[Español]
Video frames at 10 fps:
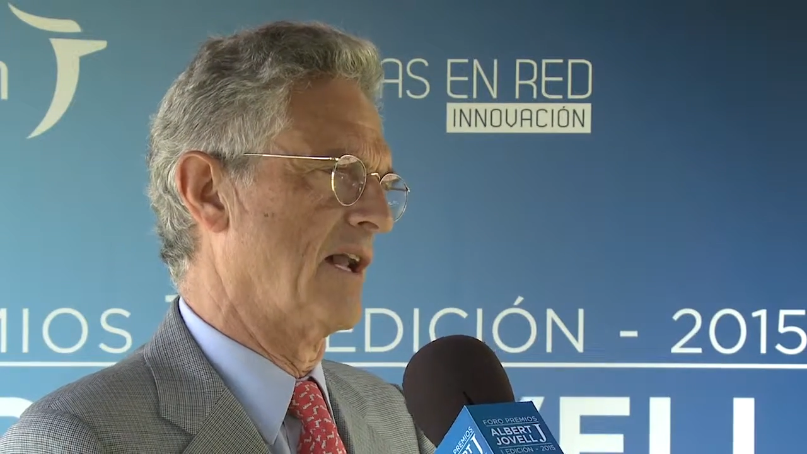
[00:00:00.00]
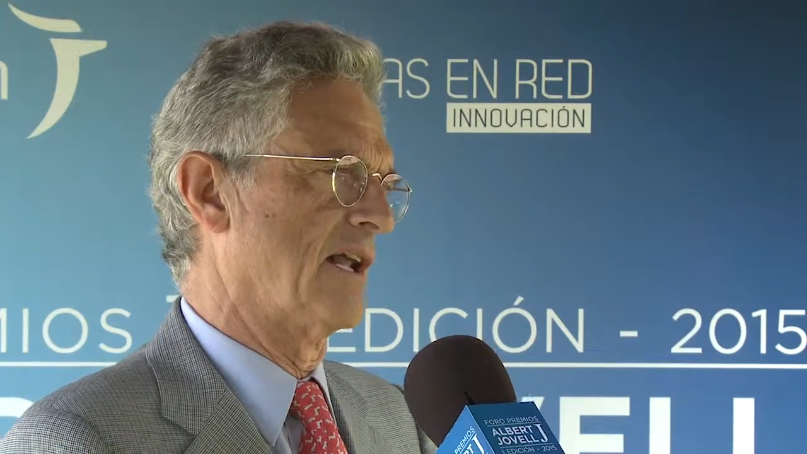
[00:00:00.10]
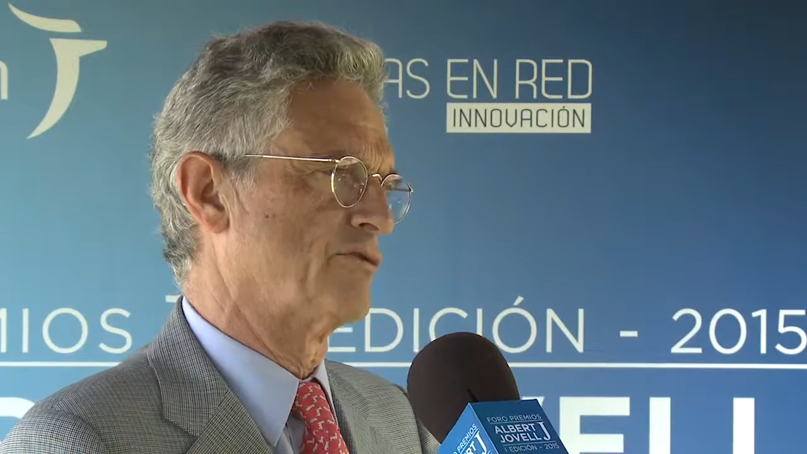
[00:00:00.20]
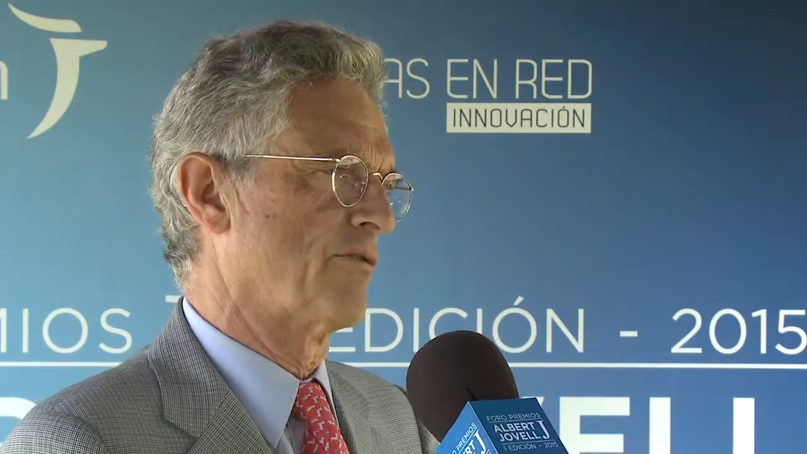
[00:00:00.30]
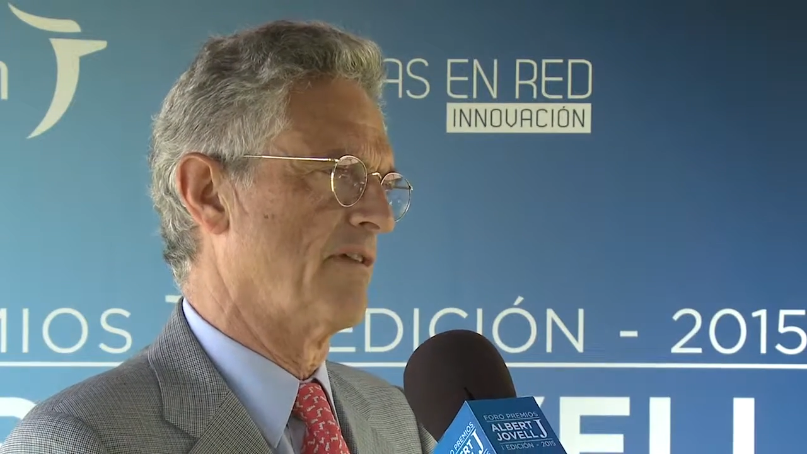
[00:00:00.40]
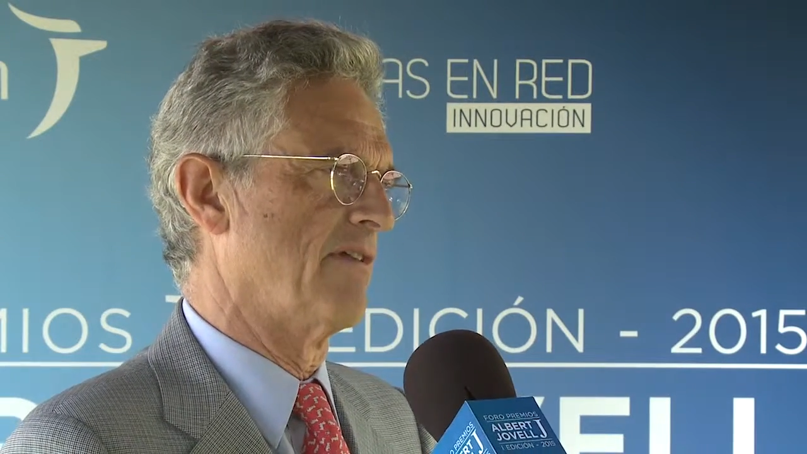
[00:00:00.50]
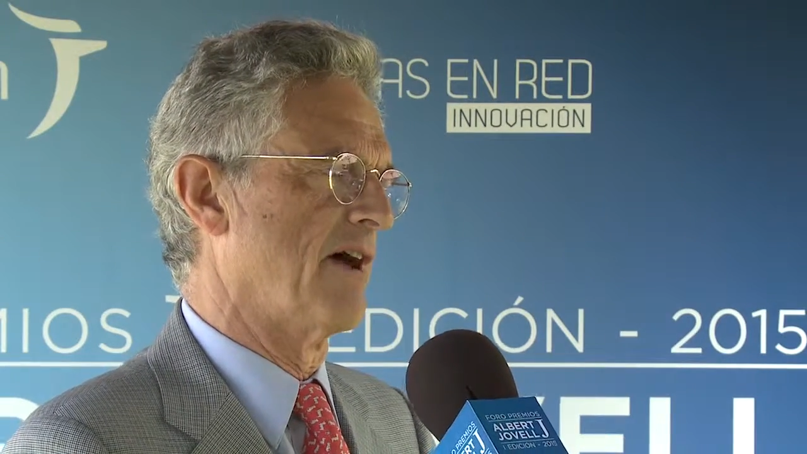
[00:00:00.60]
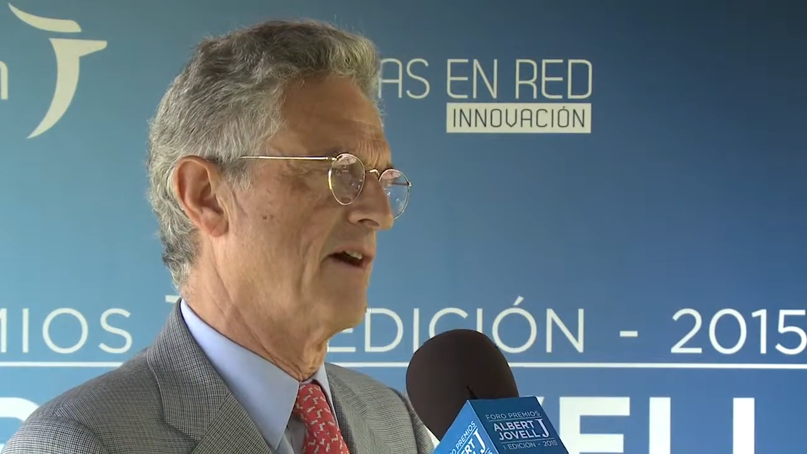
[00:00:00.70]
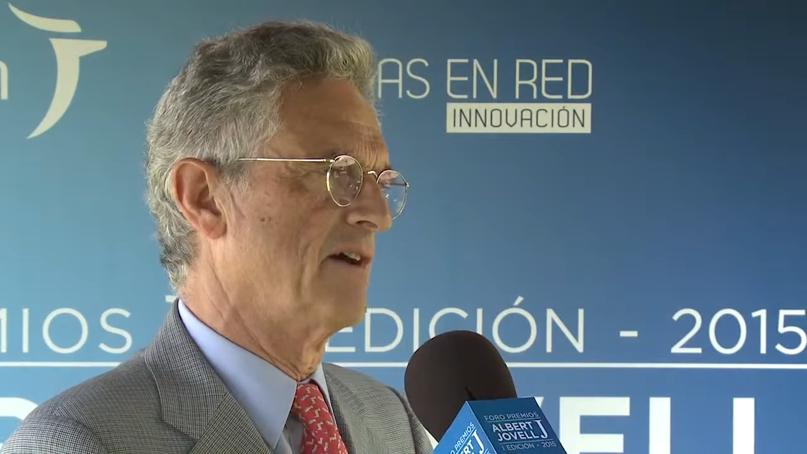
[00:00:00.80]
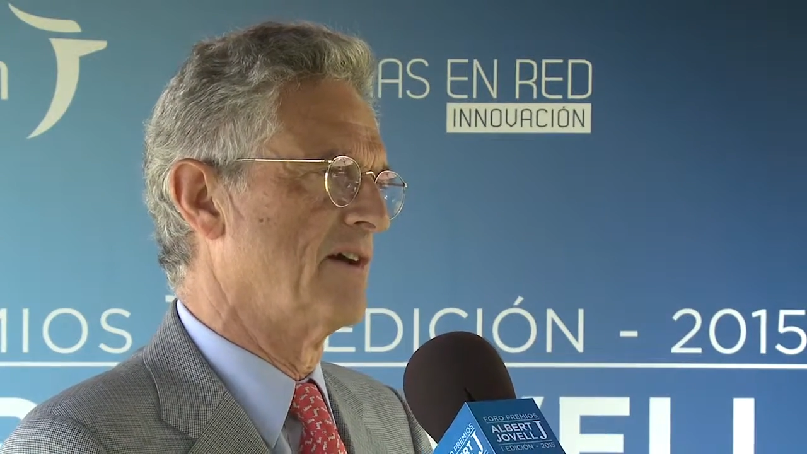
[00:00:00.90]
la
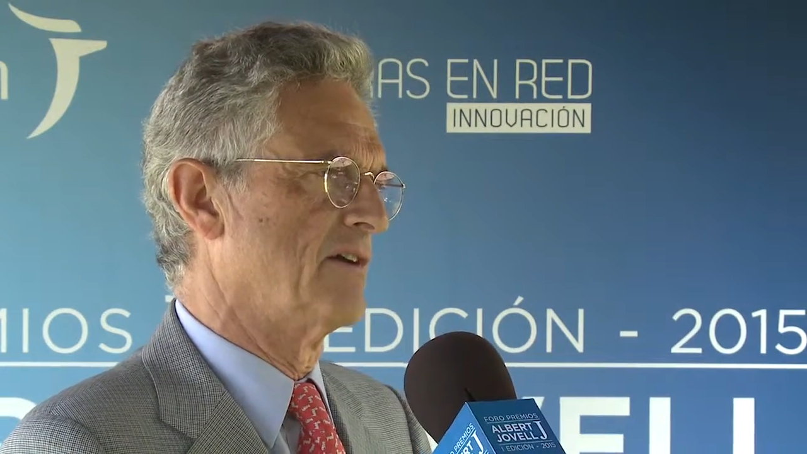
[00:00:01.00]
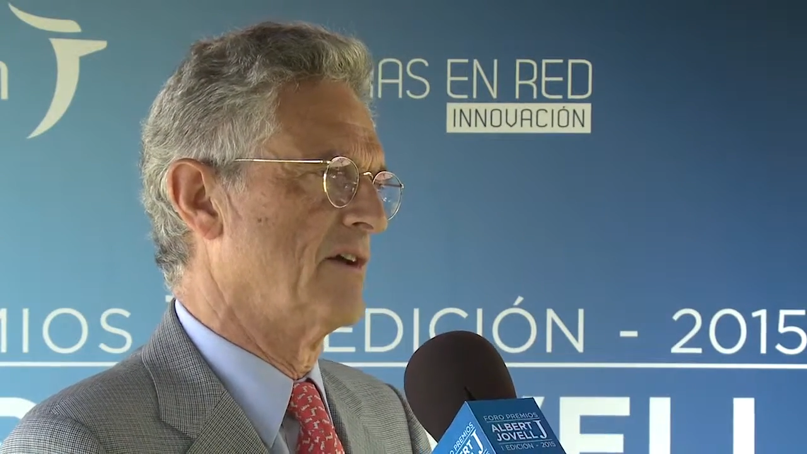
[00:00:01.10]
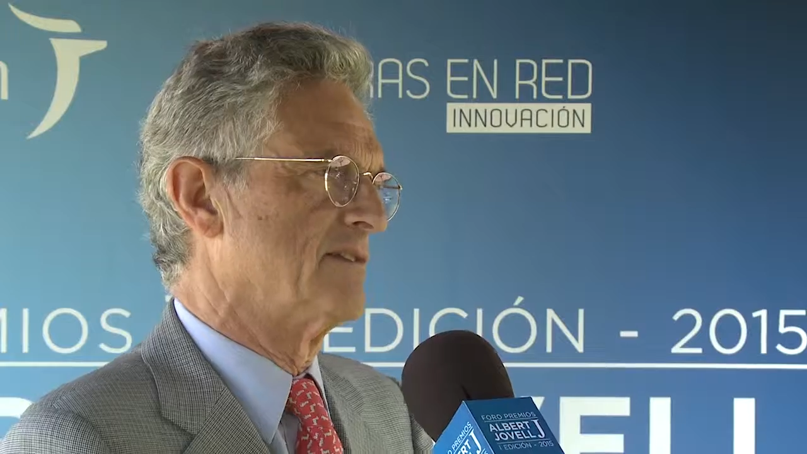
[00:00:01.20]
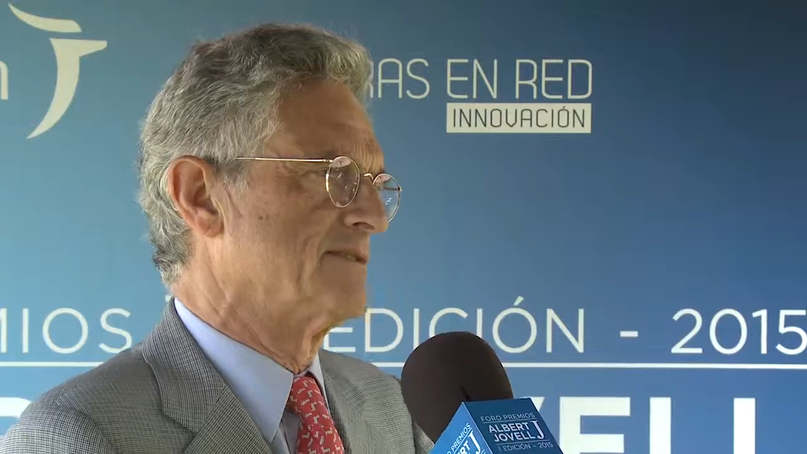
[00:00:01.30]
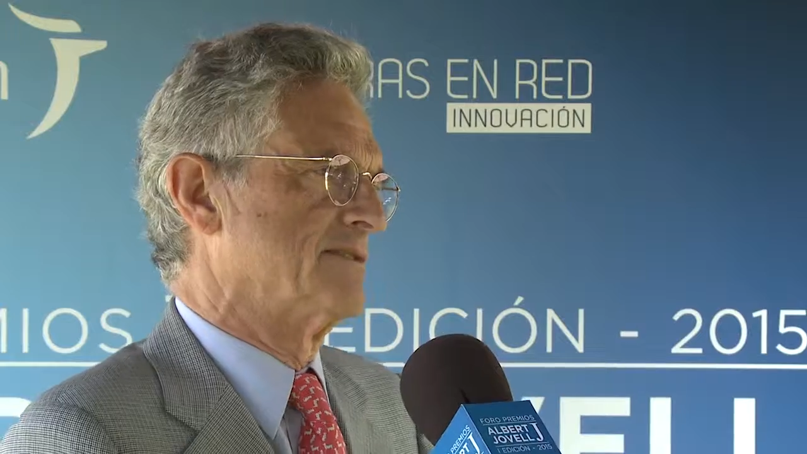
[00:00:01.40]
sociedad eh,